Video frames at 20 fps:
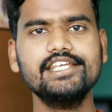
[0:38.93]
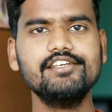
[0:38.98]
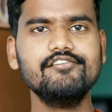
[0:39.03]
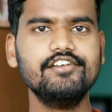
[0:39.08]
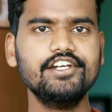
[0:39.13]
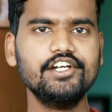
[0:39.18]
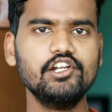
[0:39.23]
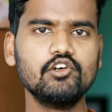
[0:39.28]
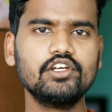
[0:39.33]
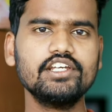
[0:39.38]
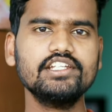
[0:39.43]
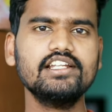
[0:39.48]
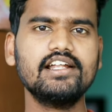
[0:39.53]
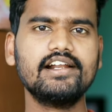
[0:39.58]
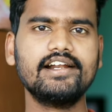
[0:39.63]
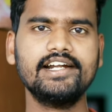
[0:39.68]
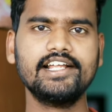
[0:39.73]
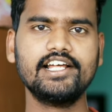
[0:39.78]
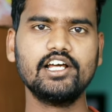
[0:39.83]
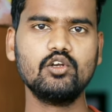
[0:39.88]
ఈ వీడియో
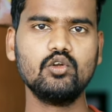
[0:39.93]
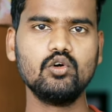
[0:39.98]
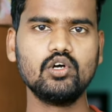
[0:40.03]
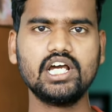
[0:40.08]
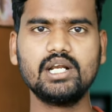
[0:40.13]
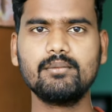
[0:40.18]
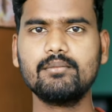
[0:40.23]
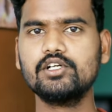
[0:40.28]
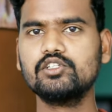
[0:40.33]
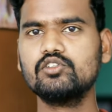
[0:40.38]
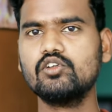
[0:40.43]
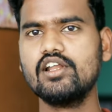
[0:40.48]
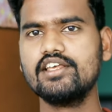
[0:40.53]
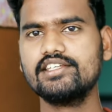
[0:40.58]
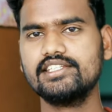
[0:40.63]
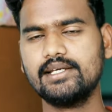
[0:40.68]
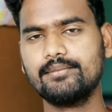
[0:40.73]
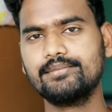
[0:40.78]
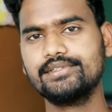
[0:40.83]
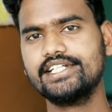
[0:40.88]
కింద రెడ్ కలర్లో
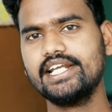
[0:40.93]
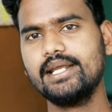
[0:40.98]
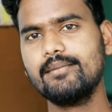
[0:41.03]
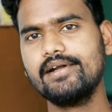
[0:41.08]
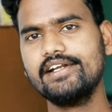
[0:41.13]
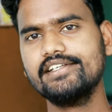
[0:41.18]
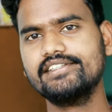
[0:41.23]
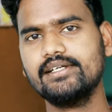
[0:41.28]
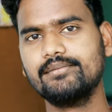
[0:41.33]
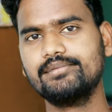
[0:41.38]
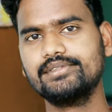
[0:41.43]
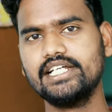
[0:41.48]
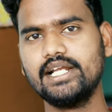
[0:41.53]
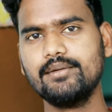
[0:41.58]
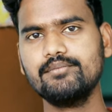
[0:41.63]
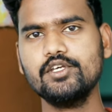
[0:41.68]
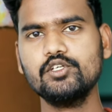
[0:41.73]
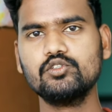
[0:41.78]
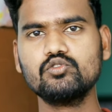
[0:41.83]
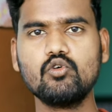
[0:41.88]
కనబడుతున్న సబ్స్క్రైబ్ బట్ని
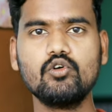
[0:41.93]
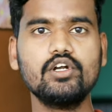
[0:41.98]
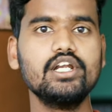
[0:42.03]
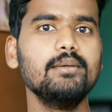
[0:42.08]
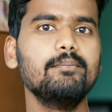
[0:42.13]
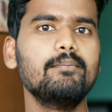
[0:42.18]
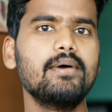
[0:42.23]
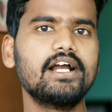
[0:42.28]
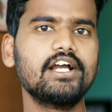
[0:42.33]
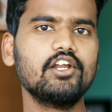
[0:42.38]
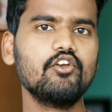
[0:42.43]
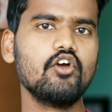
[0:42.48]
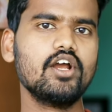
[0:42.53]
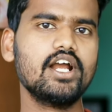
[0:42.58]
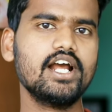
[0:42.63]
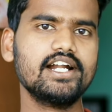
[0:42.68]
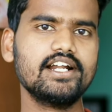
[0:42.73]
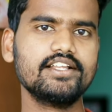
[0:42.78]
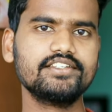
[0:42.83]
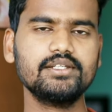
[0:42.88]
సబ్స్క్రైబ్ చేసుకోండి పక్కన
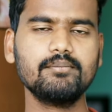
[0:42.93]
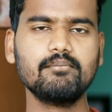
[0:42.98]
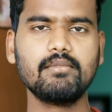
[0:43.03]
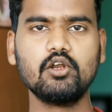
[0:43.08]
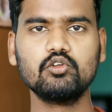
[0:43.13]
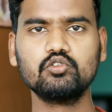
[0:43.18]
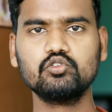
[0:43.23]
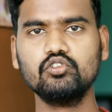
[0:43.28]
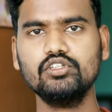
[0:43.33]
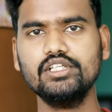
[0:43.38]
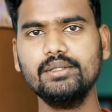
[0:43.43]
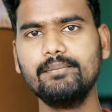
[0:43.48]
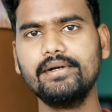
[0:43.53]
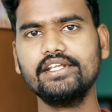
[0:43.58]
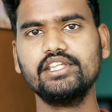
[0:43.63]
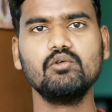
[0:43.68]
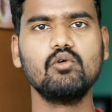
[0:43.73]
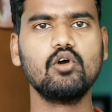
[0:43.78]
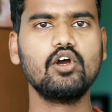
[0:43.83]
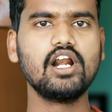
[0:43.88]
గంట సింబల్ వస్తుంది
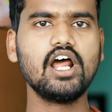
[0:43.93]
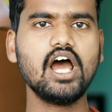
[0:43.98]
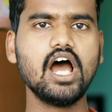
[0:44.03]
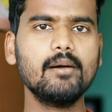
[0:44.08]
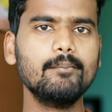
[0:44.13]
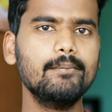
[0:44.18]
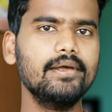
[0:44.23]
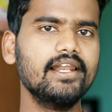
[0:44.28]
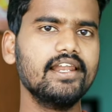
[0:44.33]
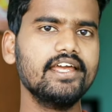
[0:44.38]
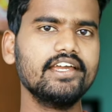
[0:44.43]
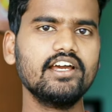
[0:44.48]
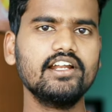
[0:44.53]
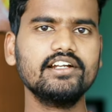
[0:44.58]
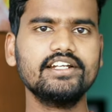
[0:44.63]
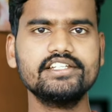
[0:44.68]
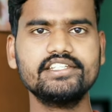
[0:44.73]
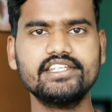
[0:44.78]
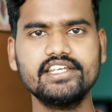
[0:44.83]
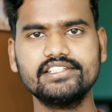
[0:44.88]
ప్రతి ఒక్కరు ఆ బెల్
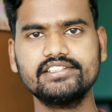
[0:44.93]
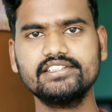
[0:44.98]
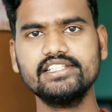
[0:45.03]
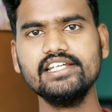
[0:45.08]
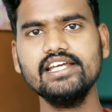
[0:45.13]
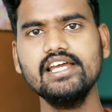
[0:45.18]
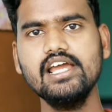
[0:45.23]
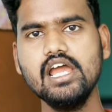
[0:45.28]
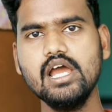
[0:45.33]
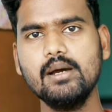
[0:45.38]
ఐకాన్ క్లిక్ చేస్తే